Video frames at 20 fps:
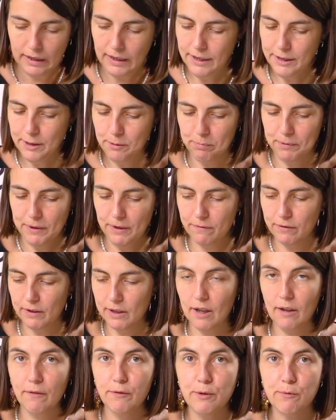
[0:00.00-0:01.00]
И теперь
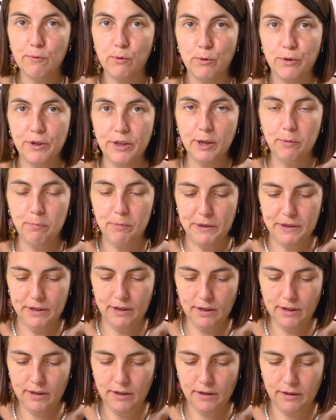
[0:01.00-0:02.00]
выравниваю их
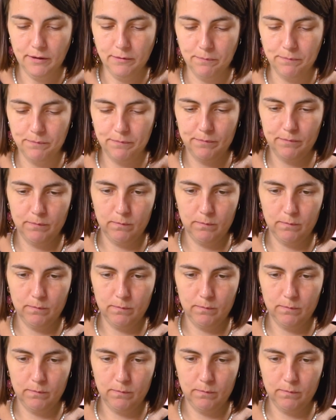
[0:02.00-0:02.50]
посередине.